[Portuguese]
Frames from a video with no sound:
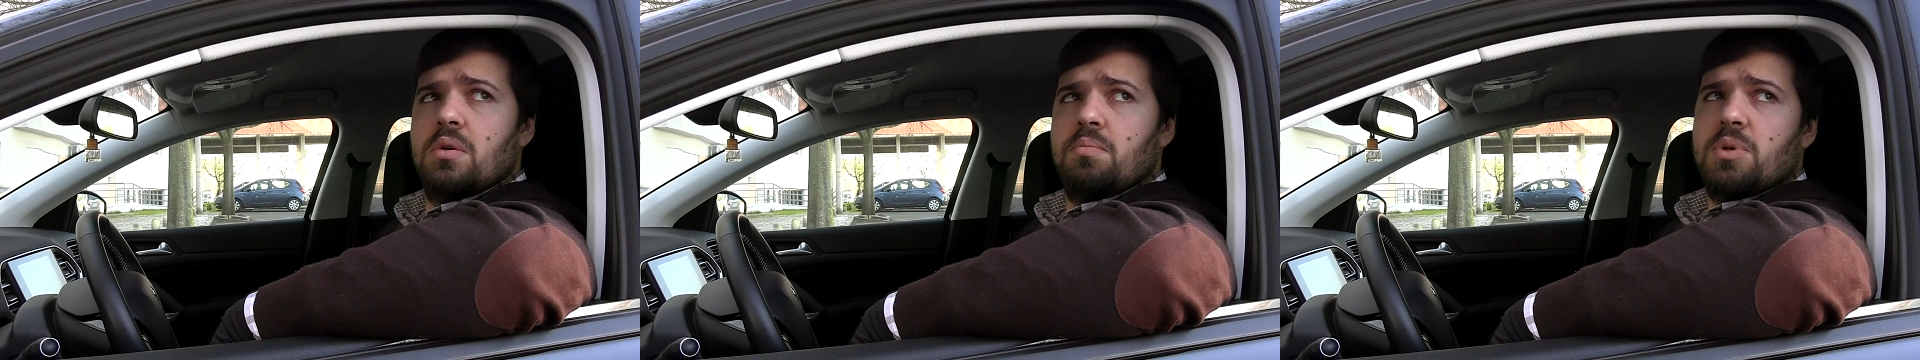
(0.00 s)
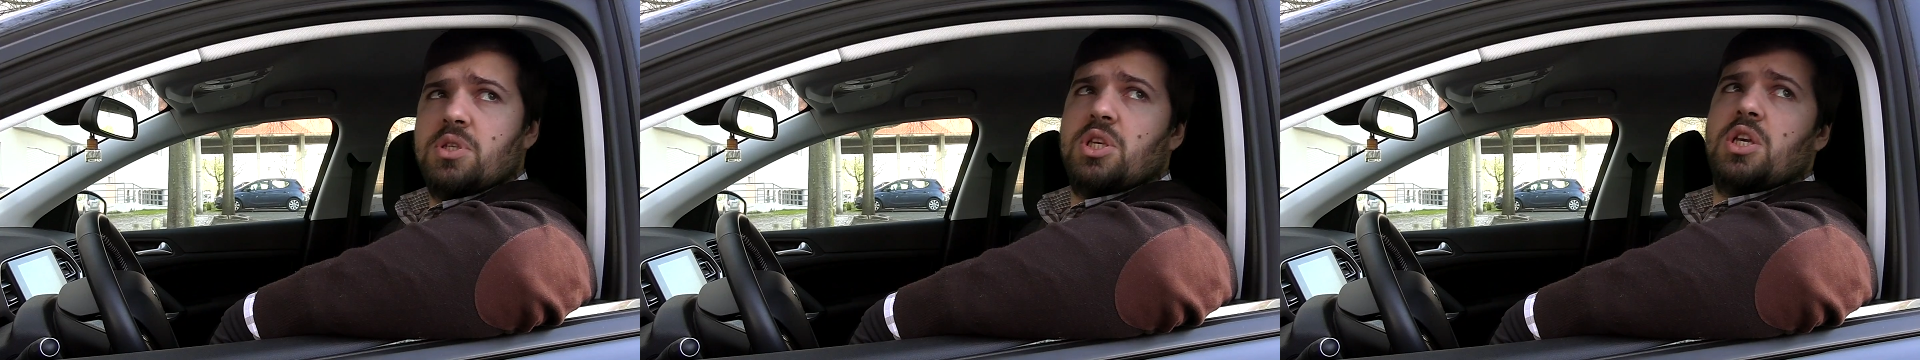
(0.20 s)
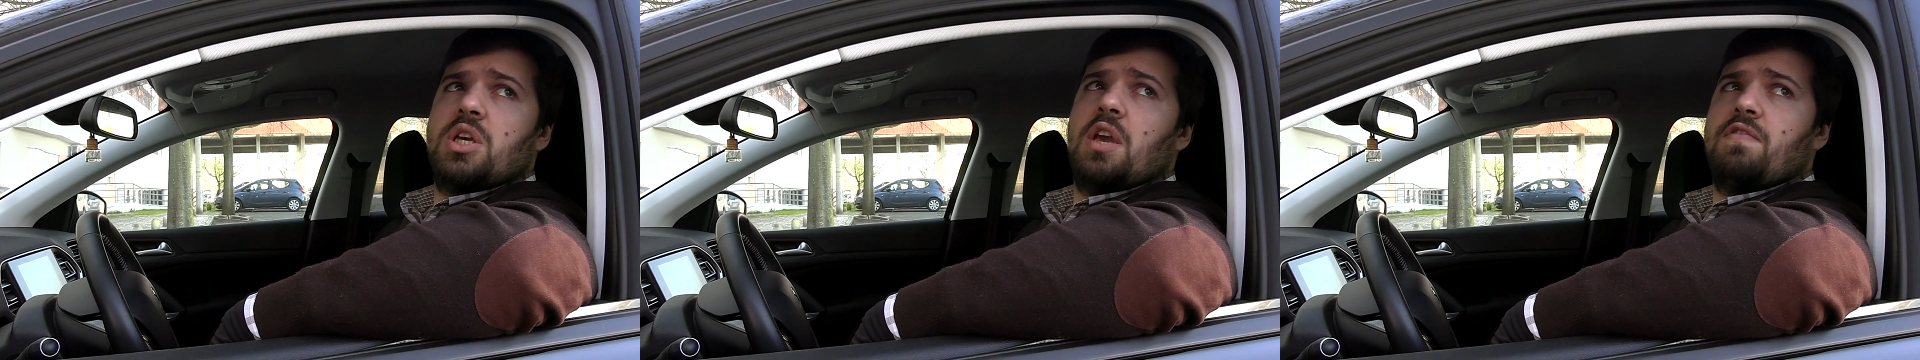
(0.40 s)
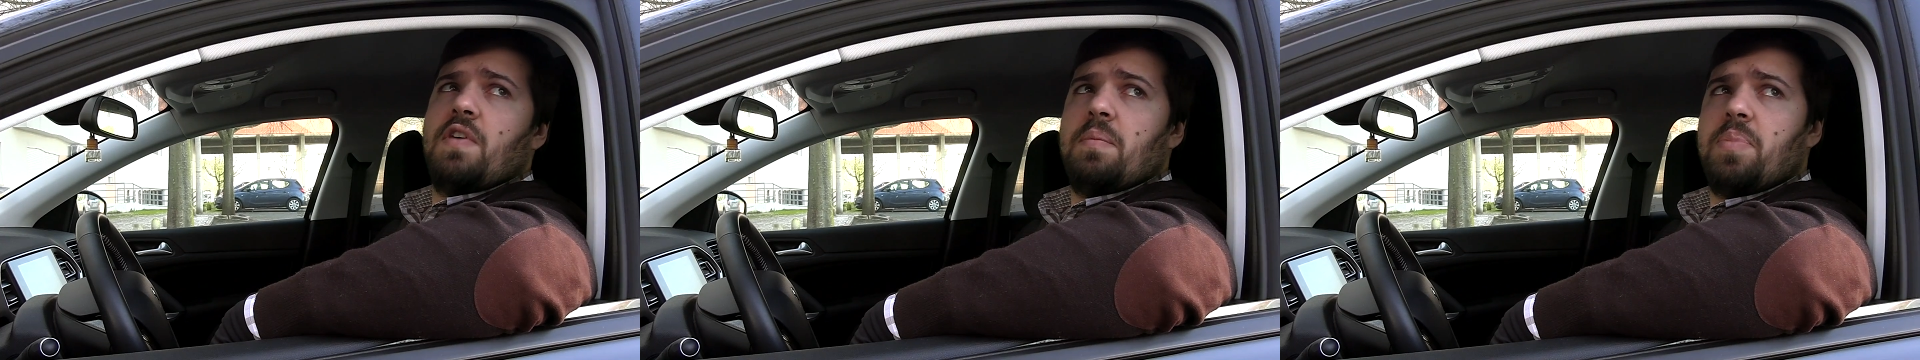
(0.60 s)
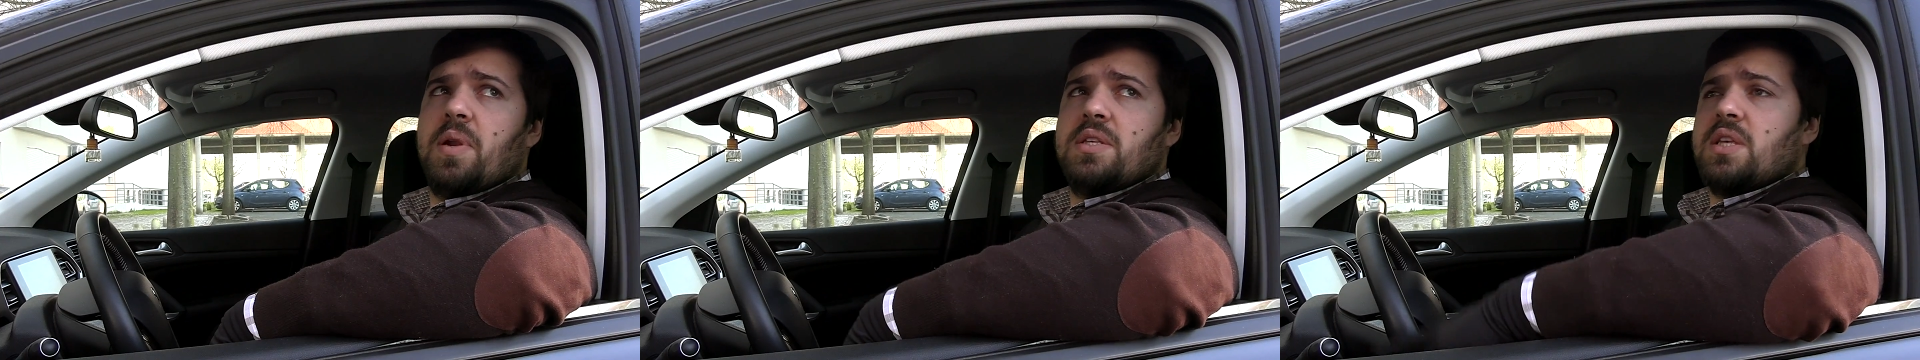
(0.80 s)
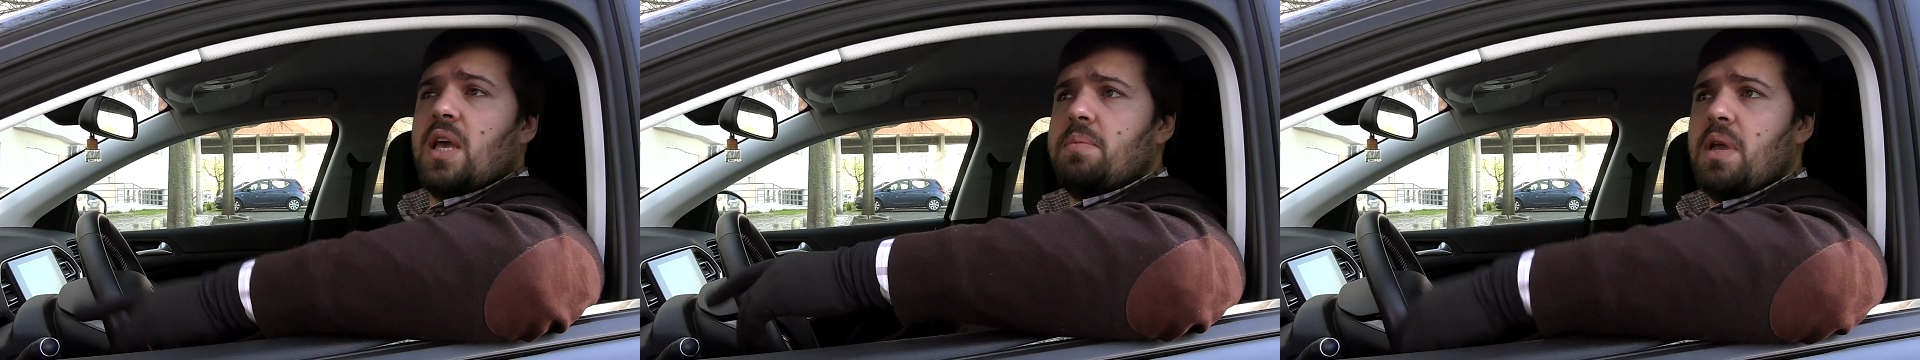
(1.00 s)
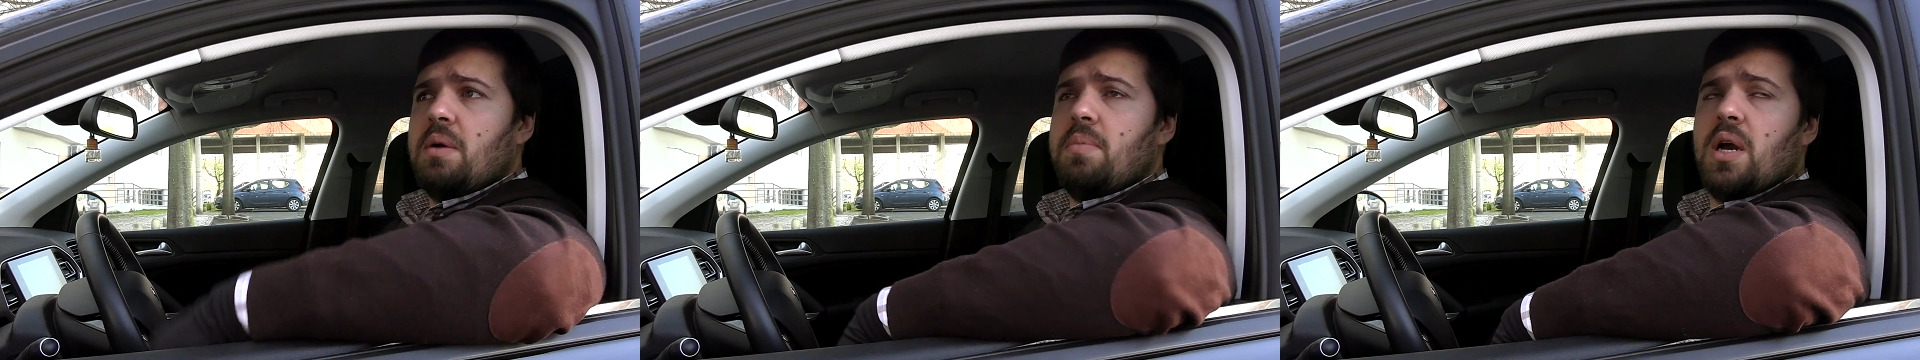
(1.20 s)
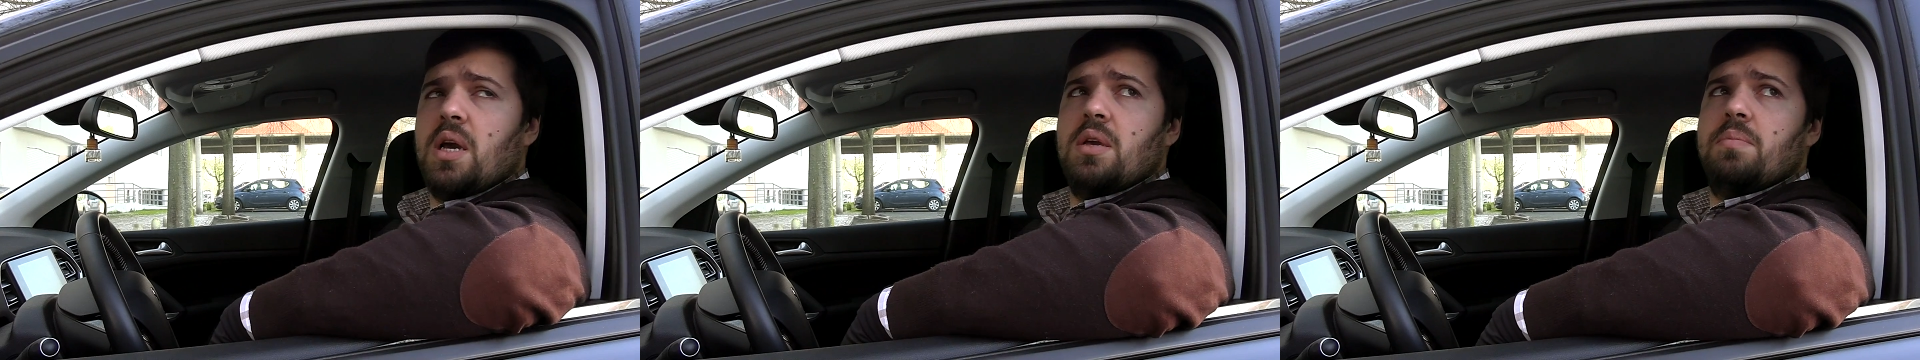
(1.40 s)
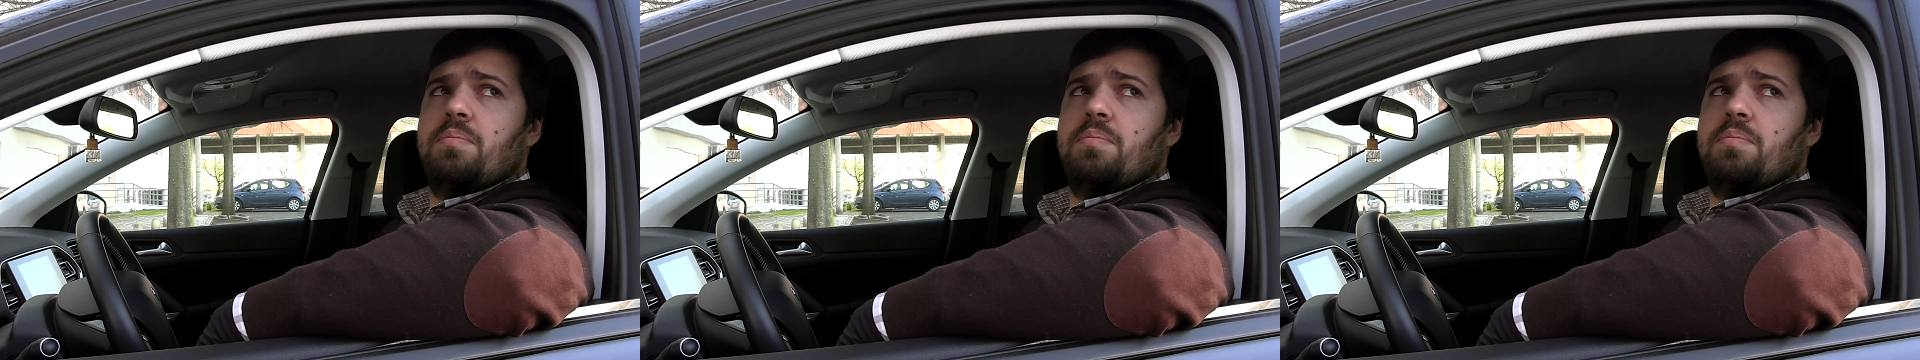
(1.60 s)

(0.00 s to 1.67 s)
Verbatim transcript: Mas aí quem vai preso é a minha mãe,